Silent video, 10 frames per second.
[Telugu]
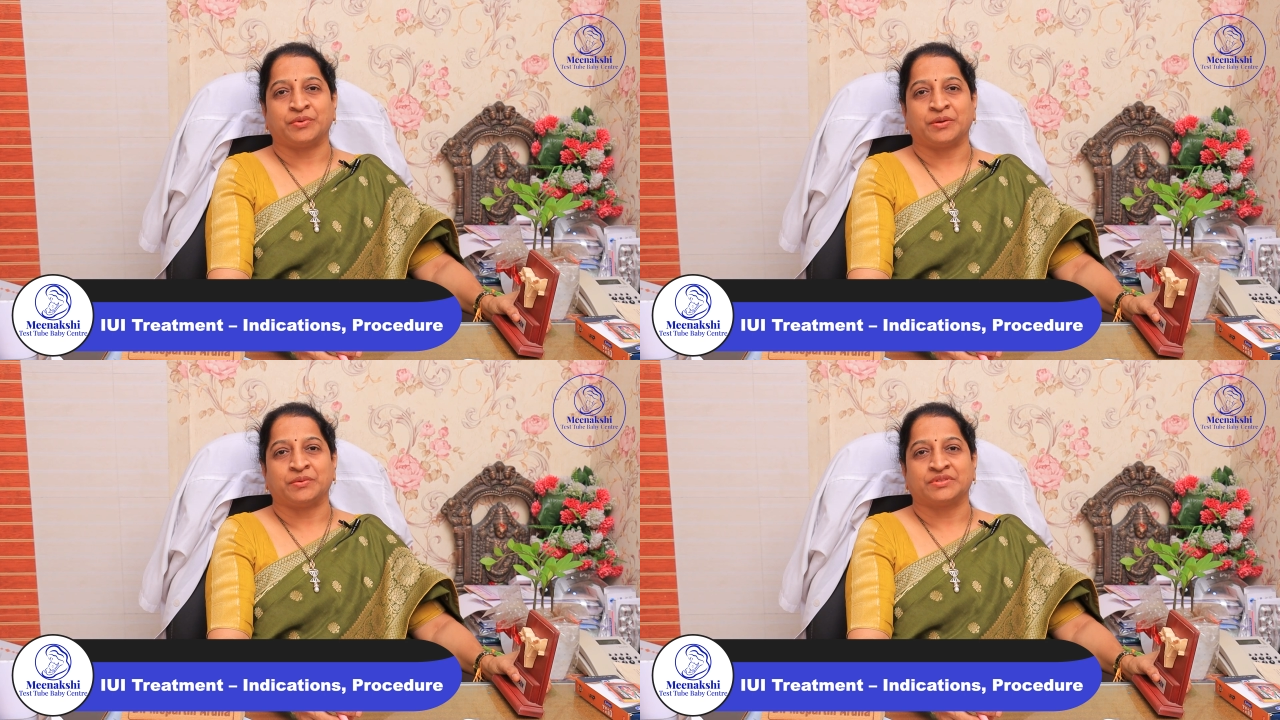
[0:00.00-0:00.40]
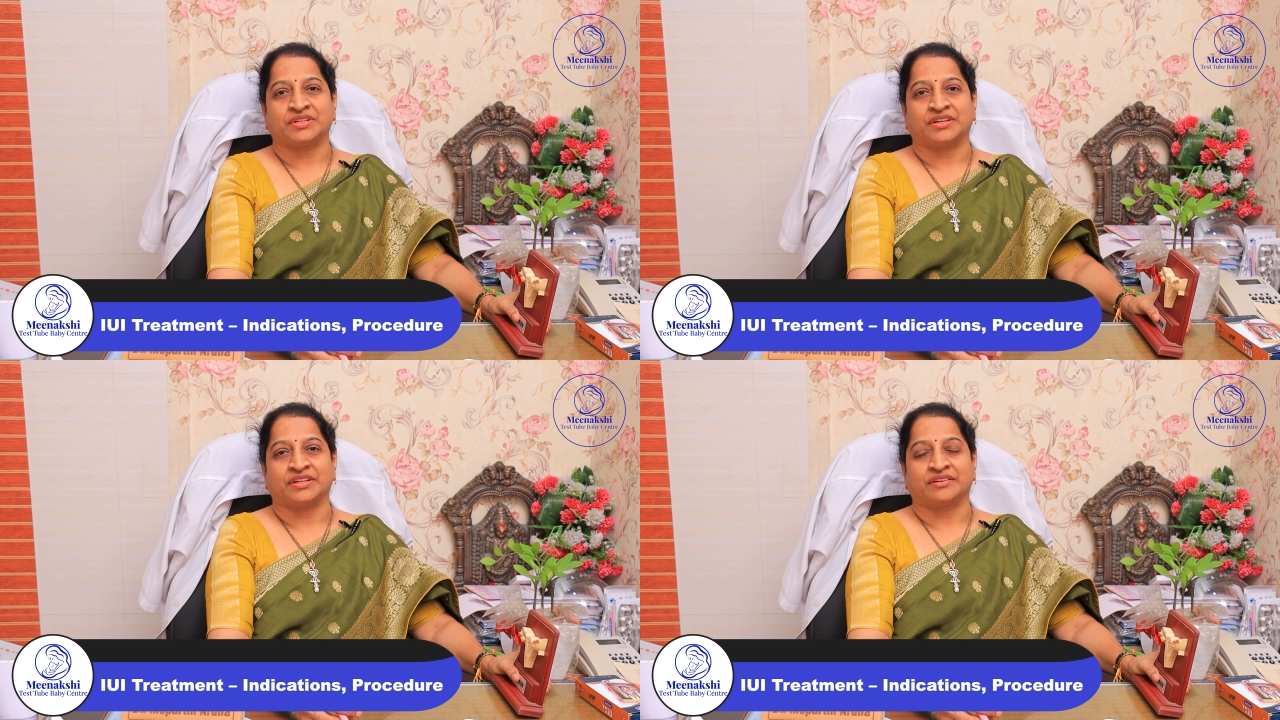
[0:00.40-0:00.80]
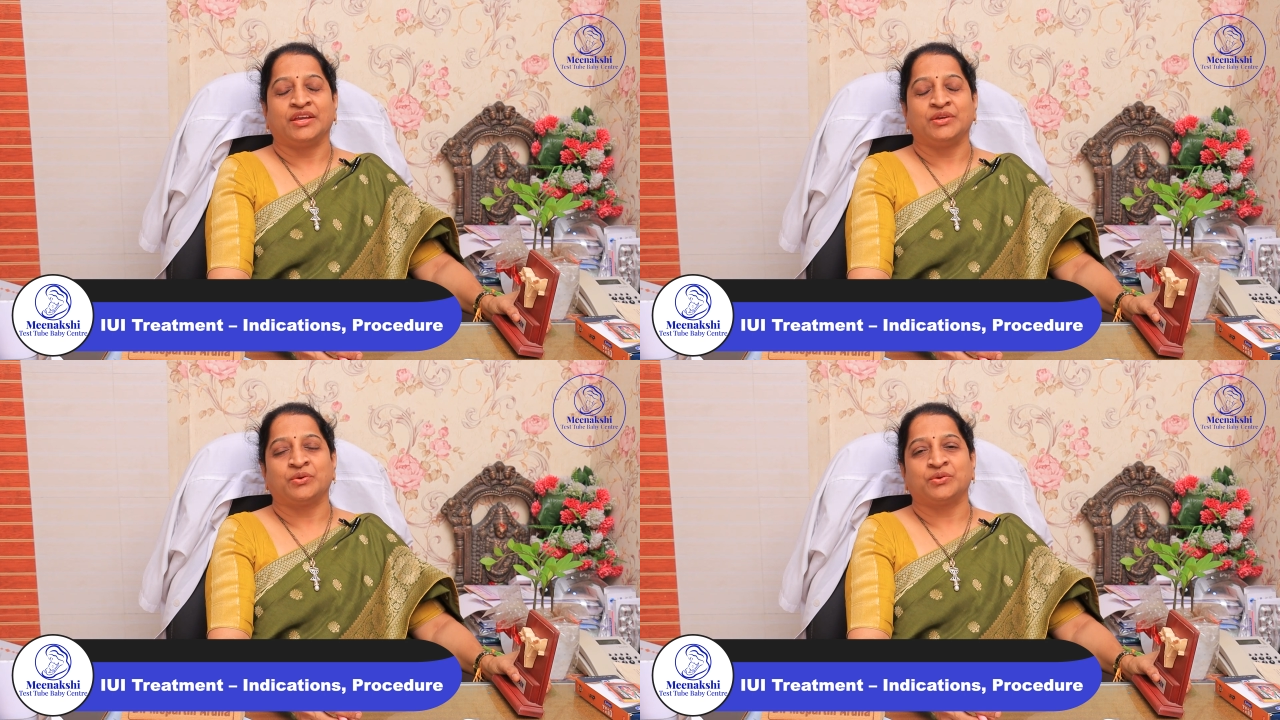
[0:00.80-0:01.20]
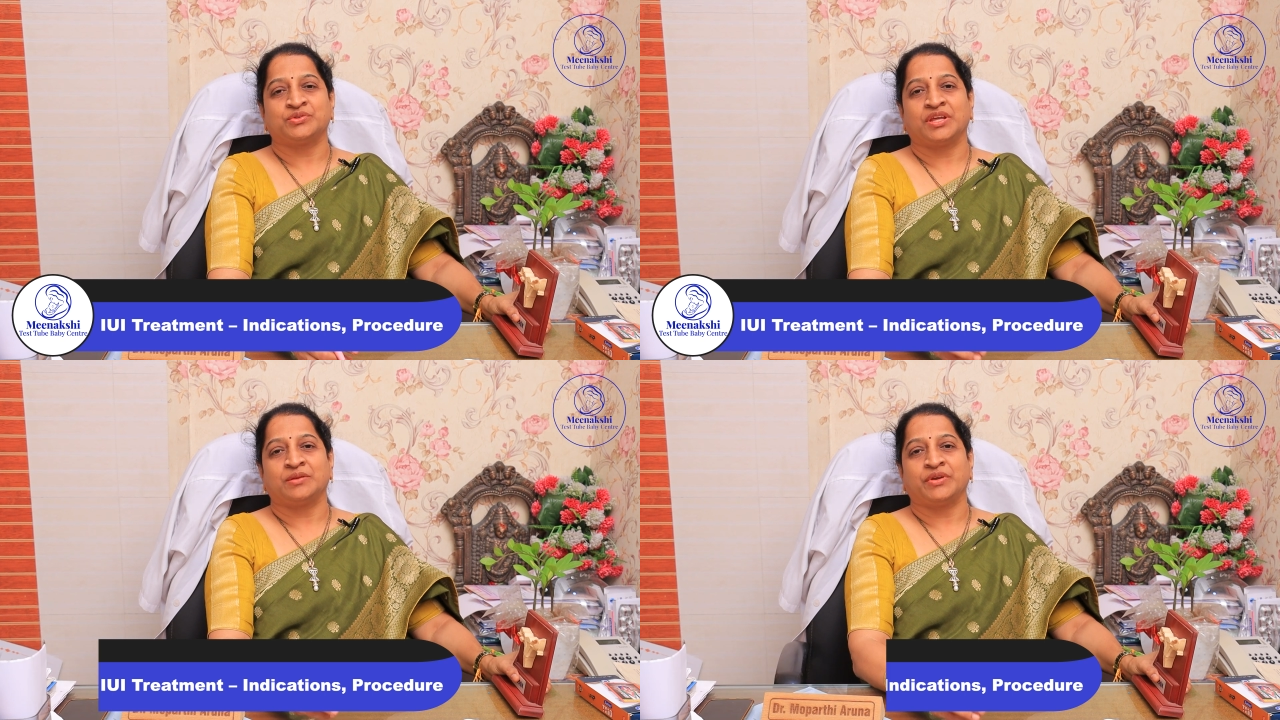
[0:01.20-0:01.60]
బేబీ సెంటర్ ఈరోజు
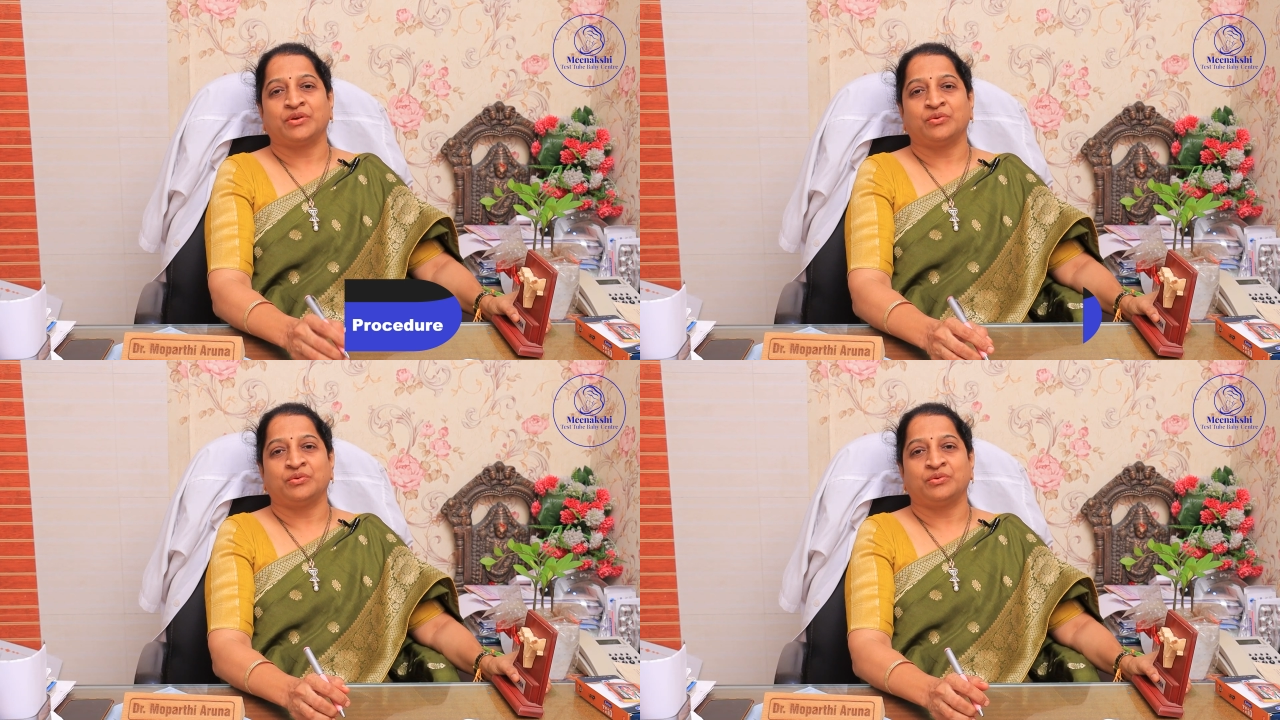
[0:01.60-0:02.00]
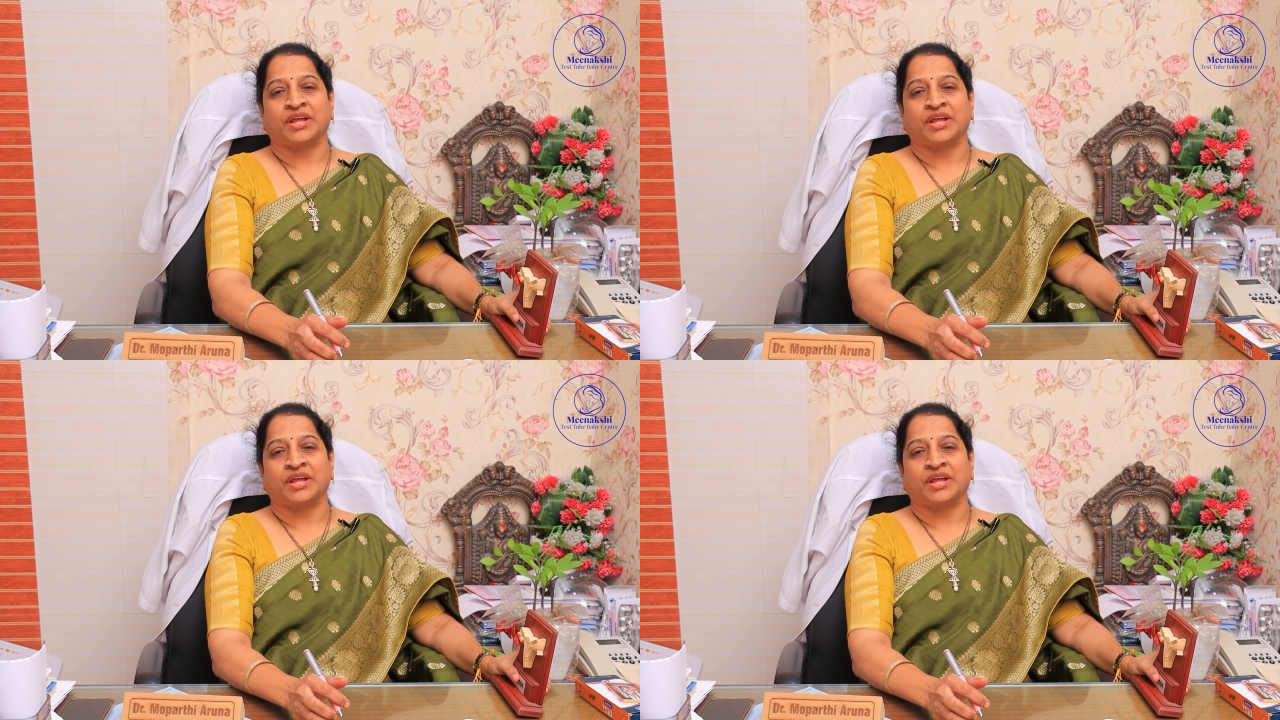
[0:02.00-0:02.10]
నేను మీకు